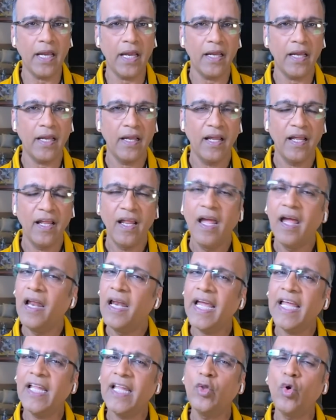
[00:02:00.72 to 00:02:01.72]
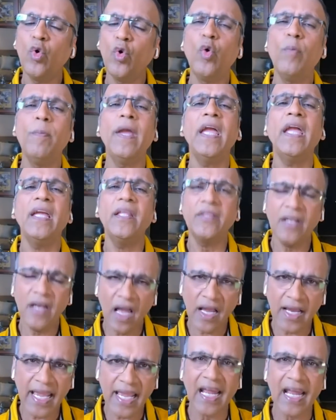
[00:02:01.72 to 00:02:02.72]
है लेकिन दोनों में
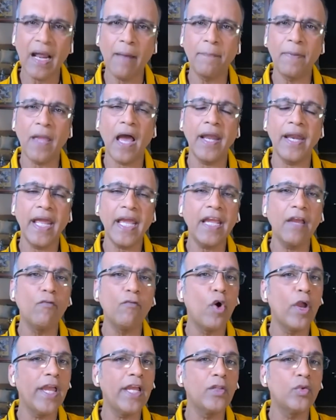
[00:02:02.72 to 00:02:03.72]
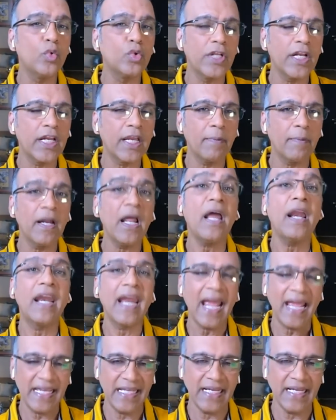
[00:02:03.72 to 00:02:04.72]
इतना गहरा प्यार है कि वो एक दूसरे के बिना
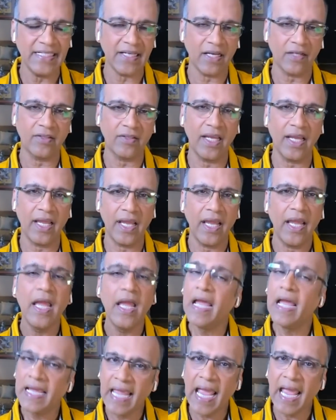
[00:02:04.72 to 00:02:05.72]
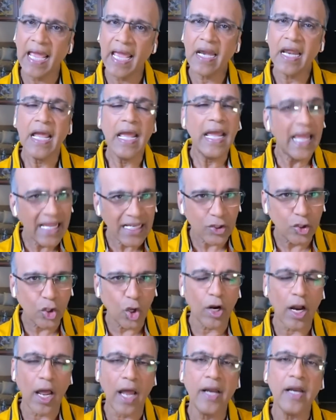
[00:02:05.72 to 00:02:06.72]
रह ही नहीं सकते हैं खैर इस
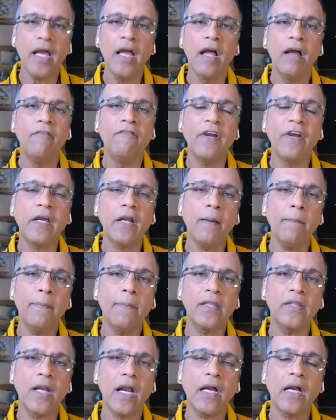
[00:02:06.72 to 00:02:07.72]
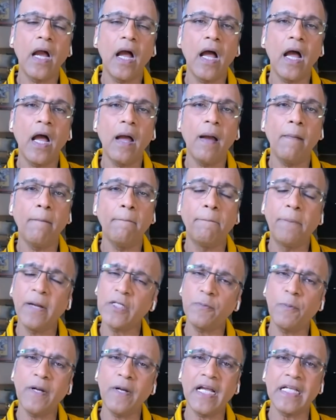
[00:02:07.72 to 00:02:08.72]
दौरान विक्रम बत्रा का
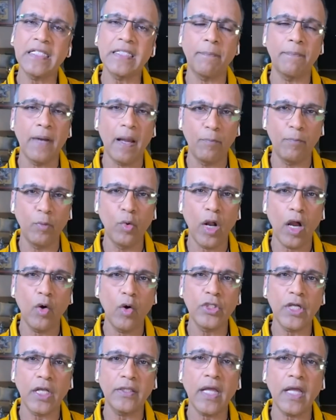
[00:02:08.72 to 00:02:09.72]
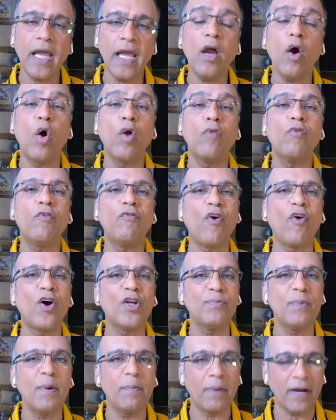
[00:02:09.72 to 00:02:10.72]
बचपन का सपना पूरा हो जाता है और वो
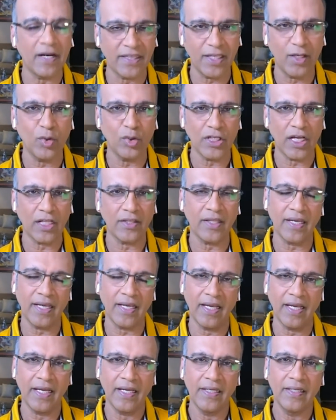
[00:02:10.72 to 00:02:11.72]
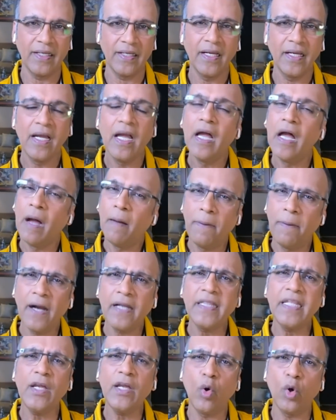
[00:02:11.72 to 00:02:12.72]
फौज में भर्ती हो जाते हैं
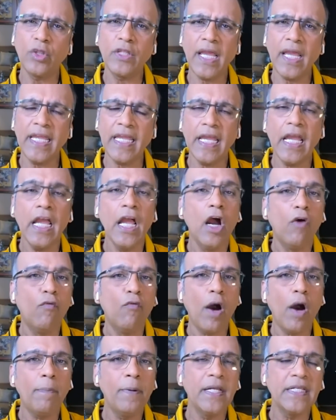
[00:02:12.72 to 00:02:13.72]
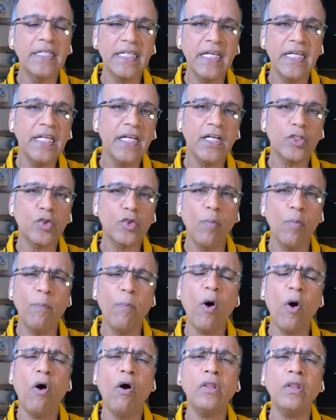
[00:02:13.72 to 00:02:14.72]
भर्ती होते ही वो अपने सीनियर्स को
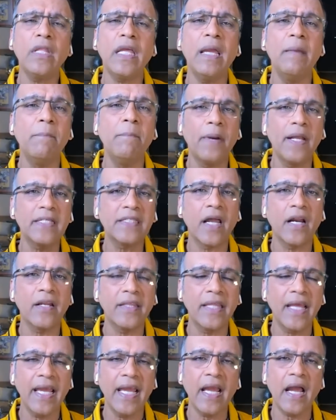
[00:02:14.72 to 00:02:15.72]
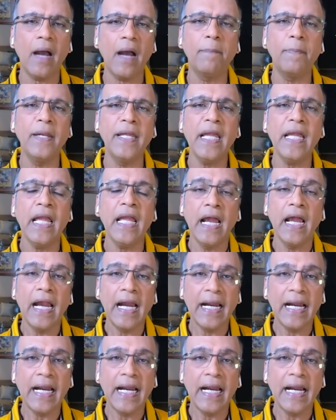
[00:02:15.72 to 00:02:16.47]
बहुत इंप्रेस करते हैं अपनी